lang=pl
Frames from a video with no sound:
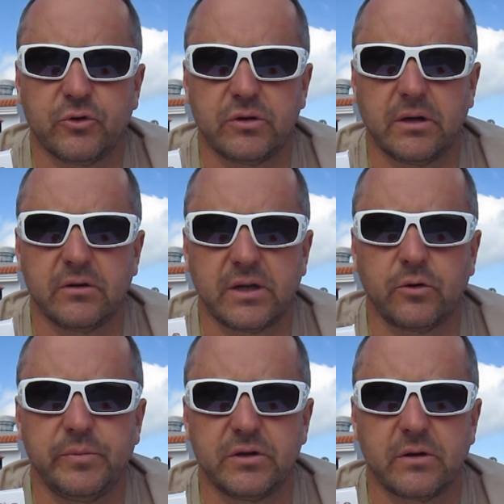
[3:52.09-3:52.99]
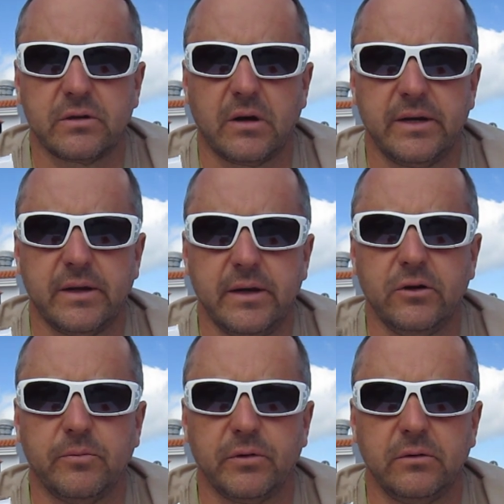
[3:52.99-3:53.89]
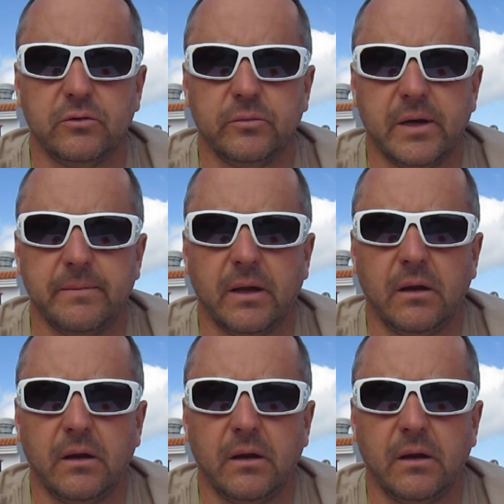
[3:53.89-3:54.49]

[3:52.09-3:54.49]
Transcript: Możecie go zakupić, drodzy kochani, na linku pod YouTube'em.